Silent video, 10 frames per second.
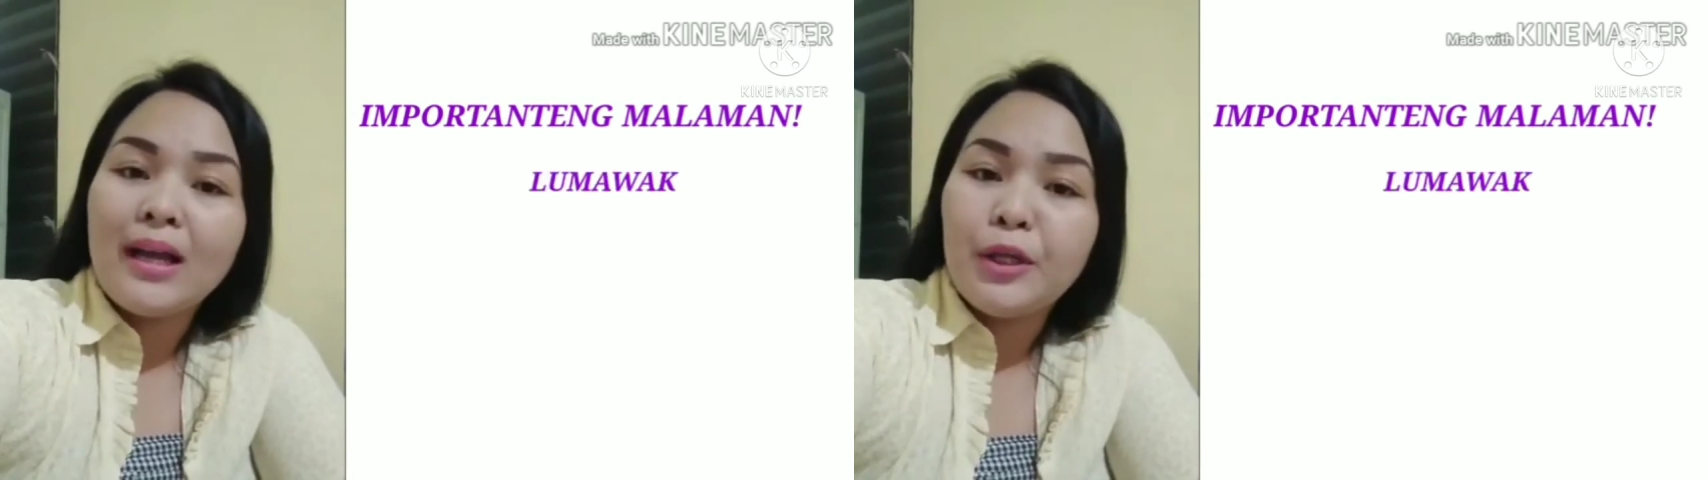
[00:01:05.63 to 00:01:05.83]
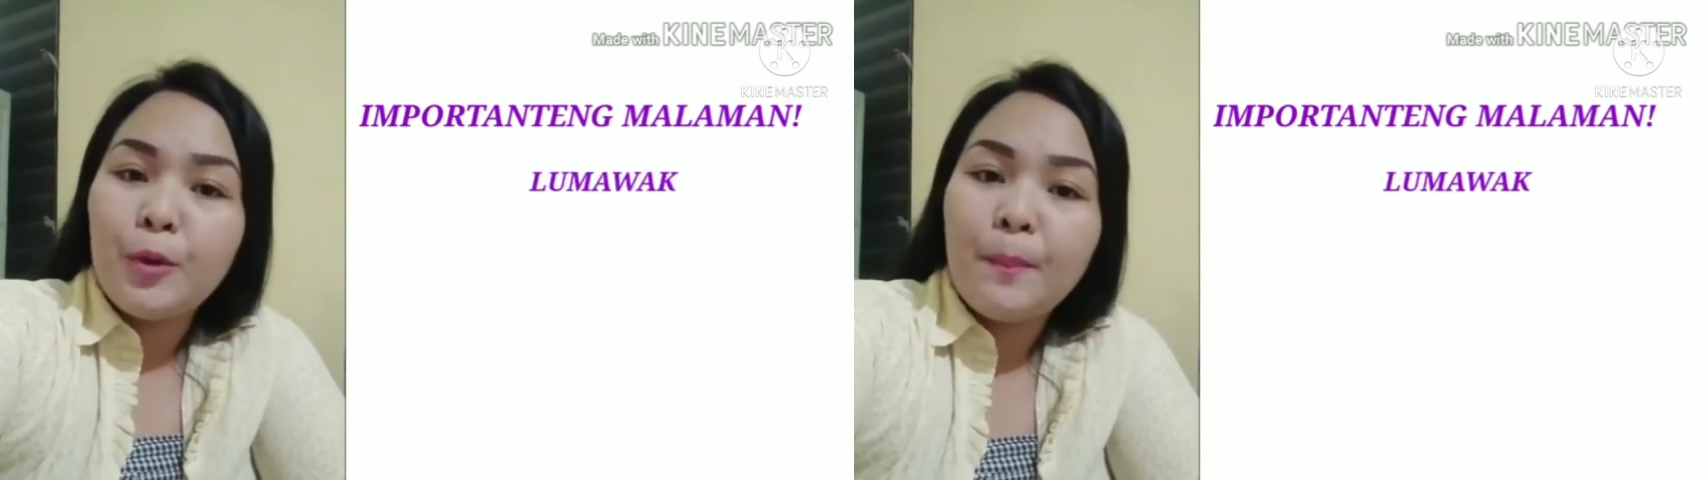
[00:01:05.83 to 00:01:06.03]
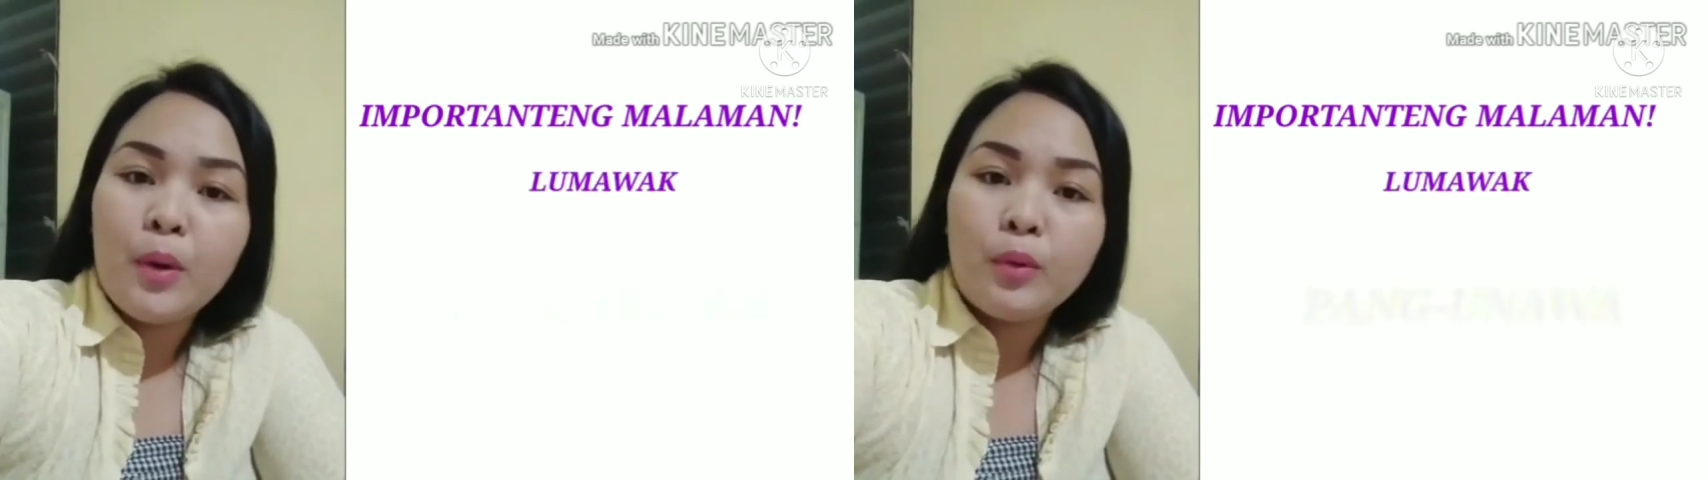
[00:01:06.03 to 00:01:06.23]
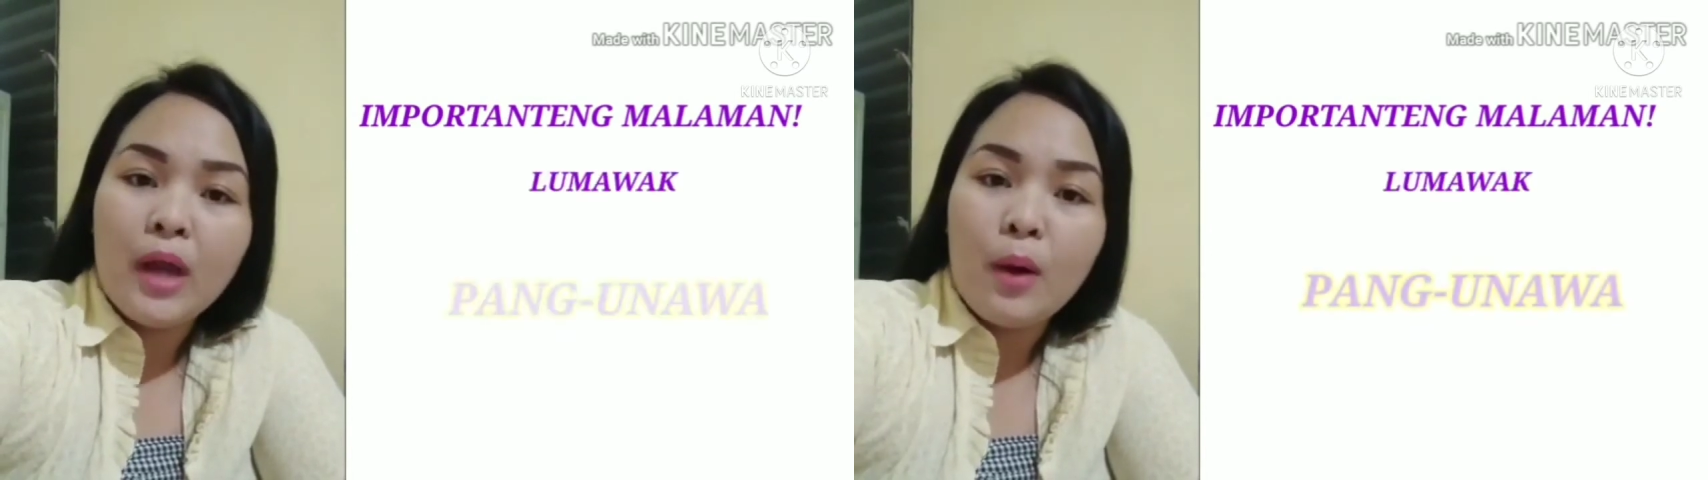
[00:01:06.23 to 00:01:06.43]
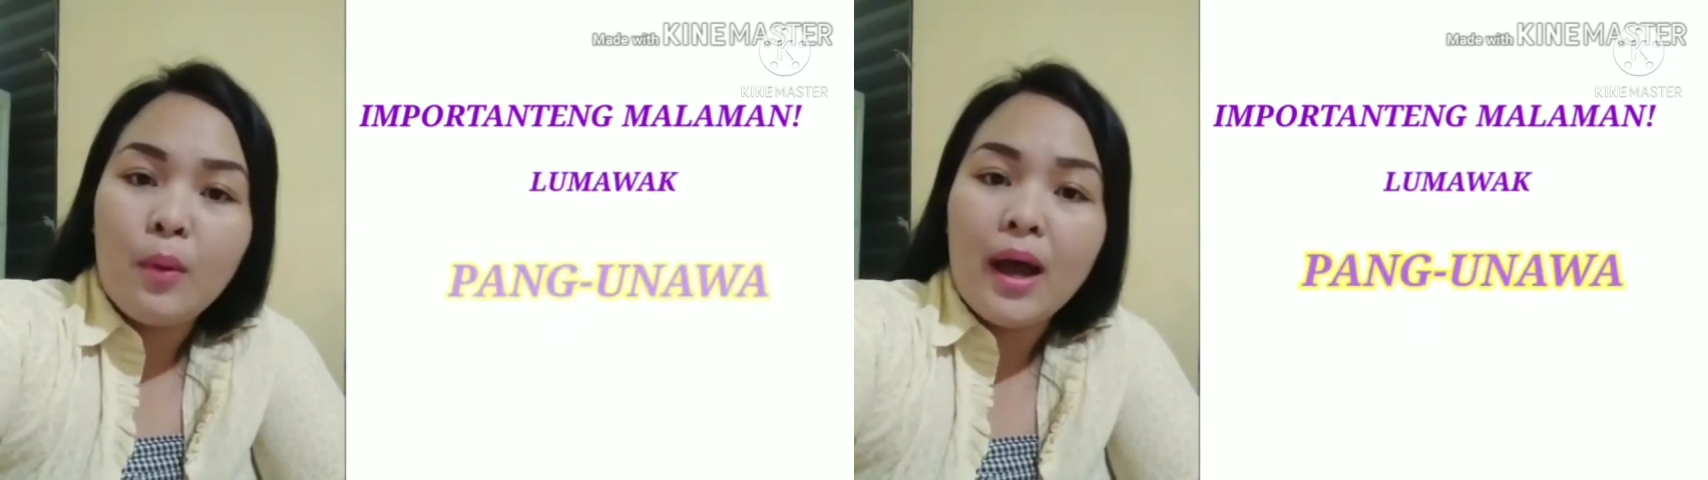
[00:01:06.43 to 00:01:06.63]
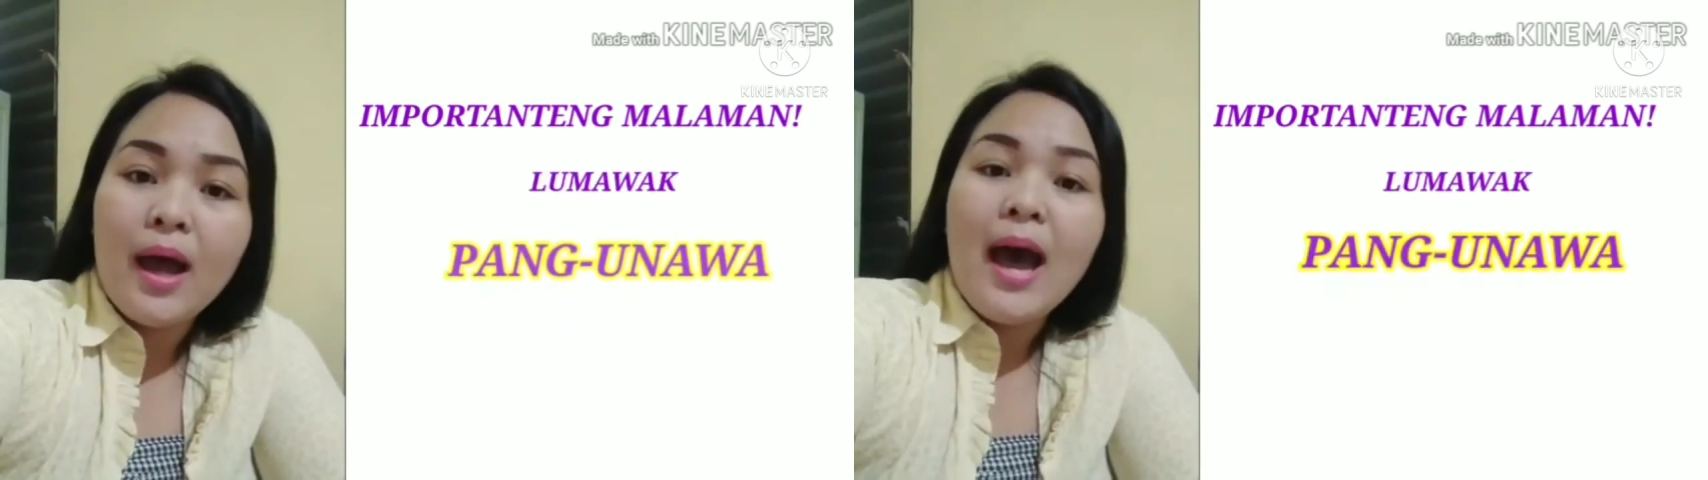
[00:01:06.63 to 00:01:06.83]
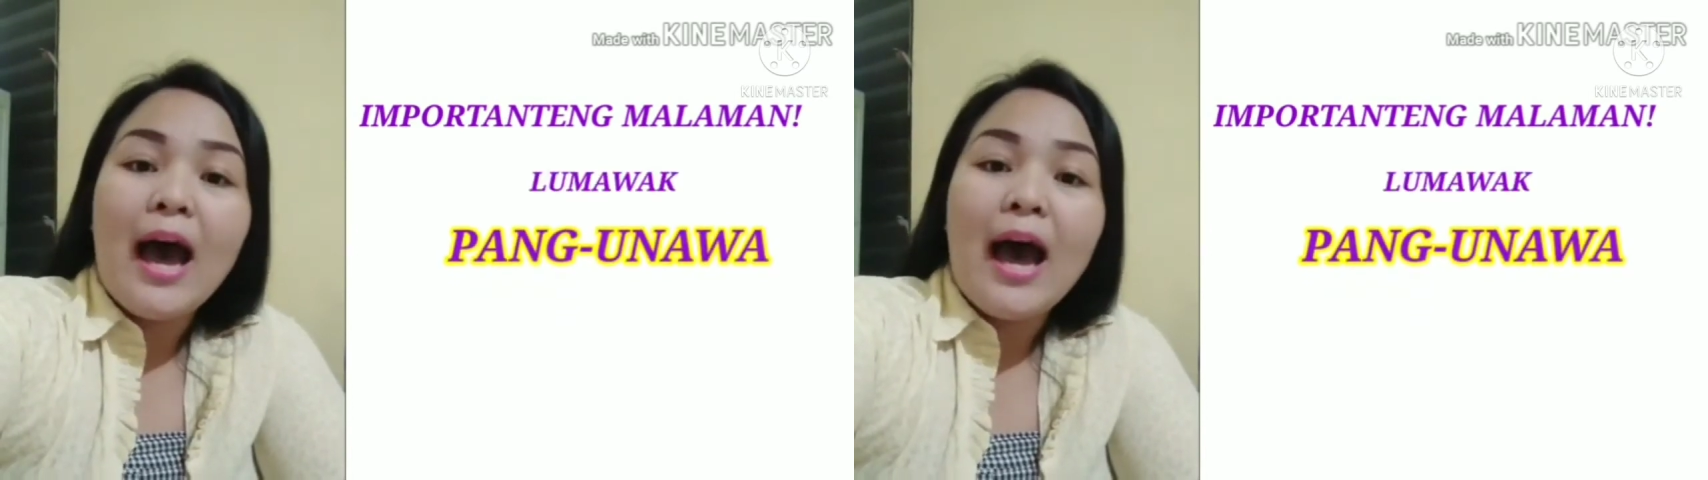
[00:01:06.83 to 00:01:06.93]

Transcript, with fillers: ang iyong pangunawa